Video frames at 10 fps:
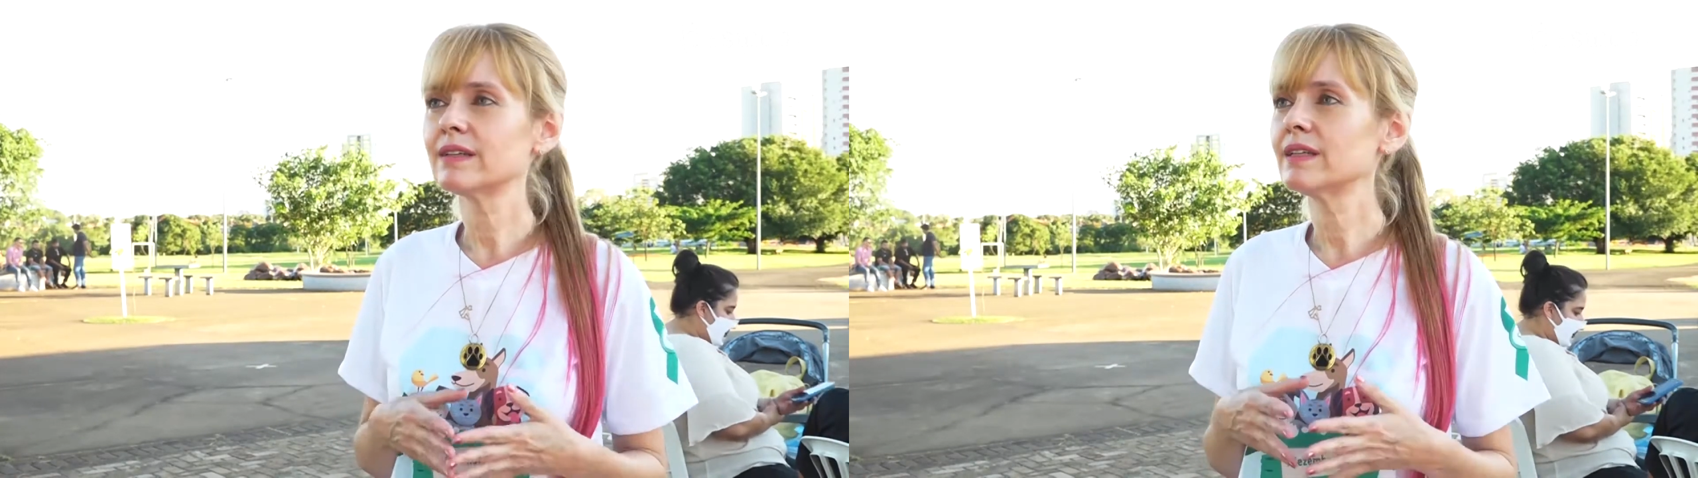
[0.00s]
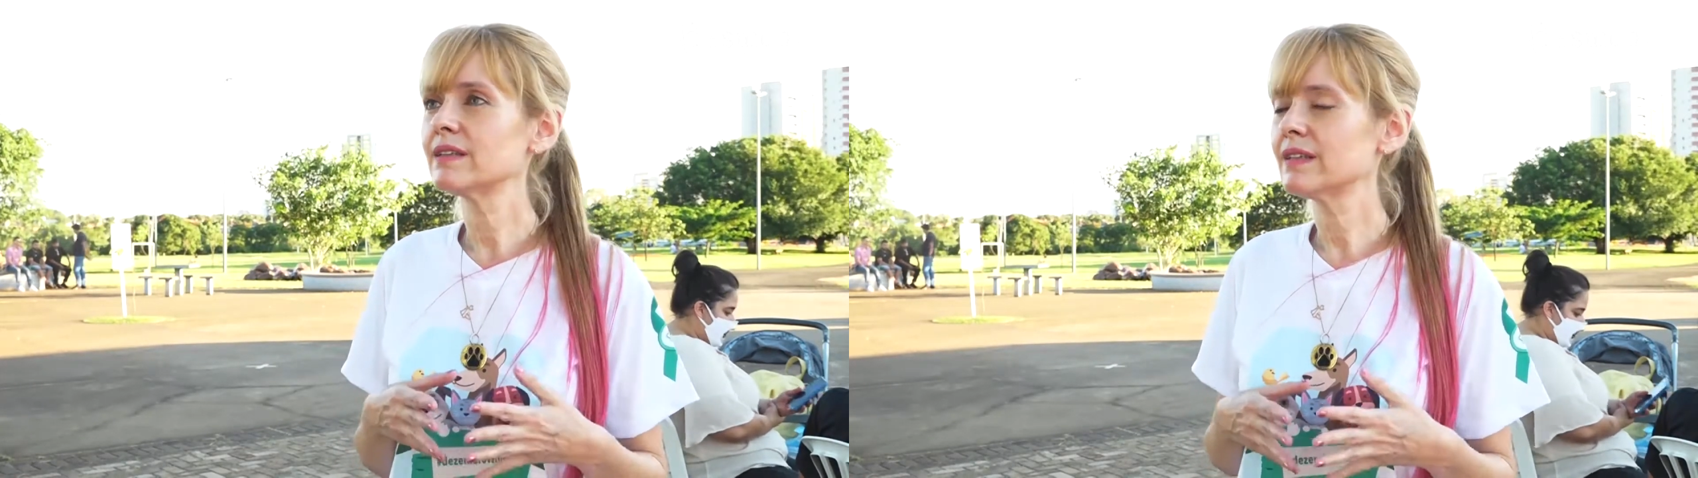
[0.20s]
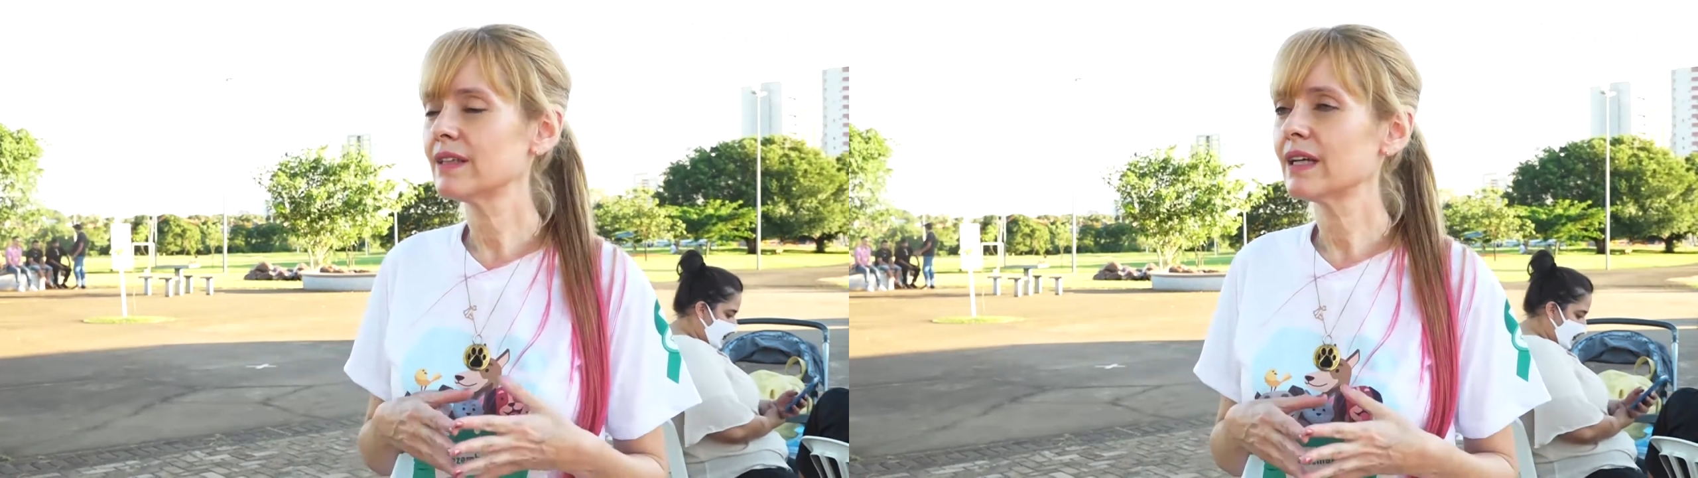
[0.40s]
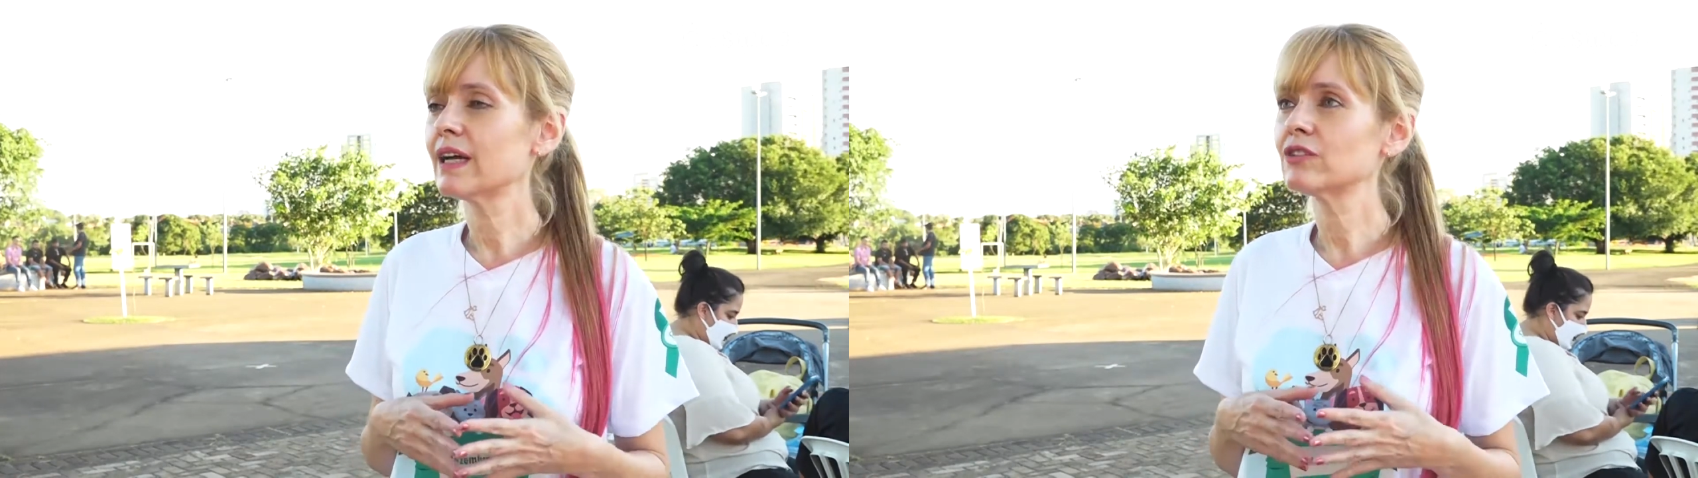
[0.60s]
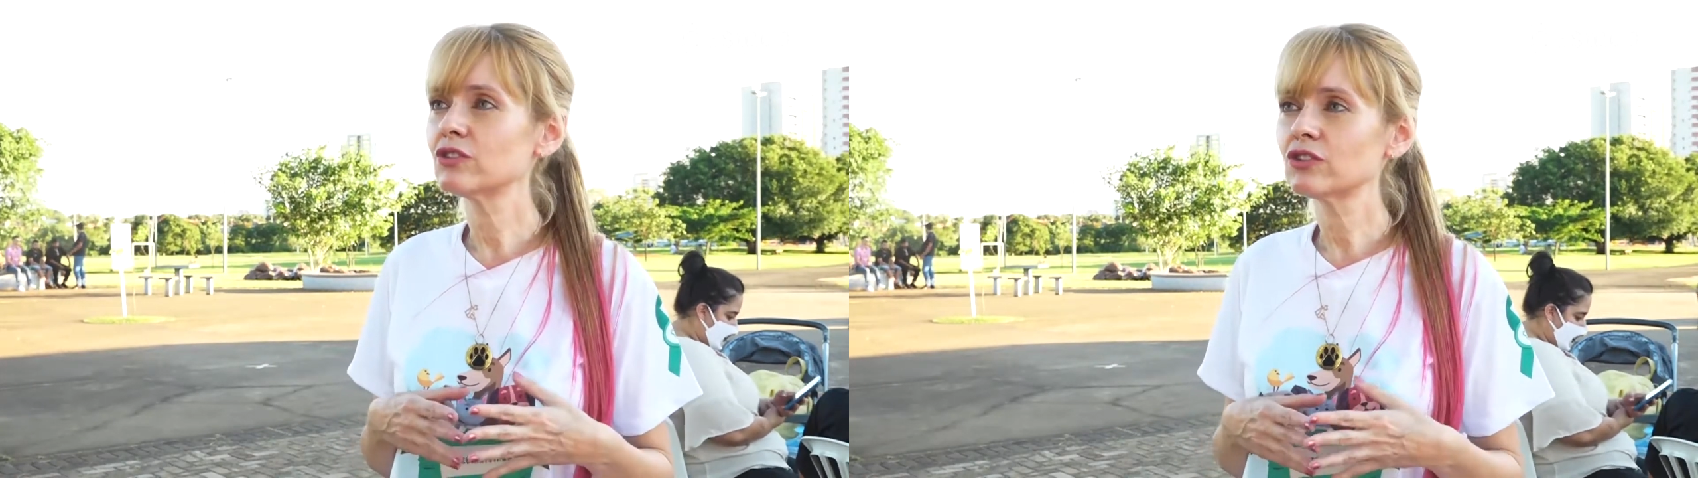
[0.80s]
em que
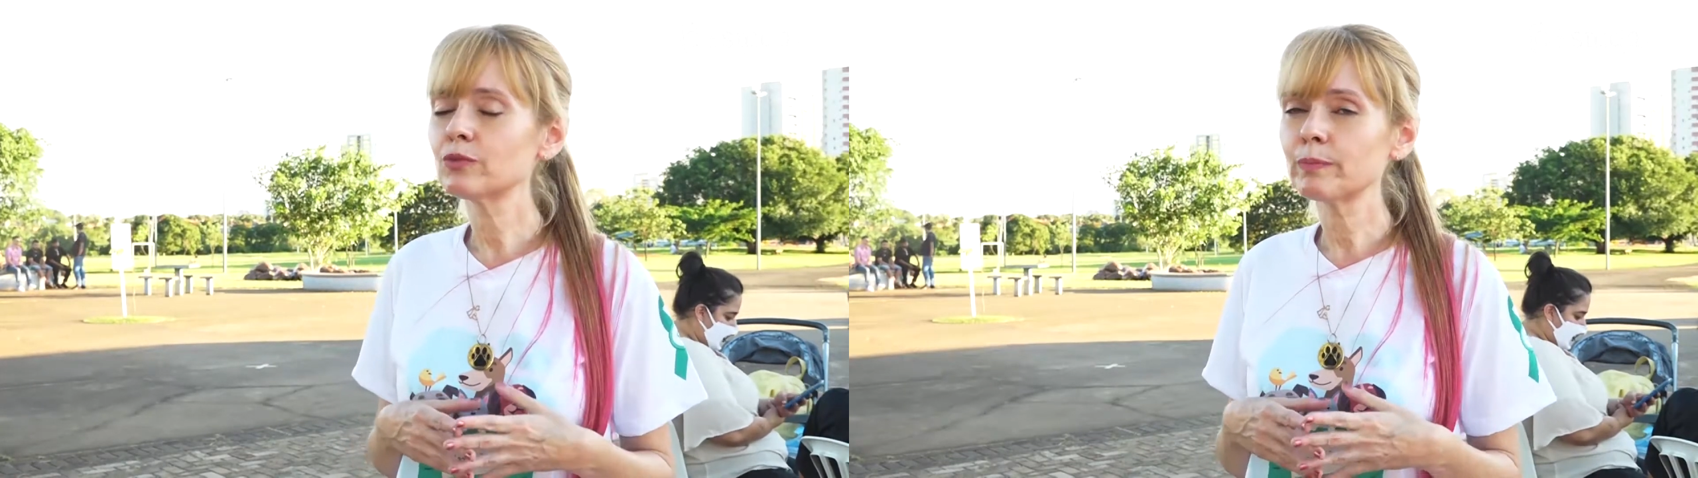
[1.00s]
a gente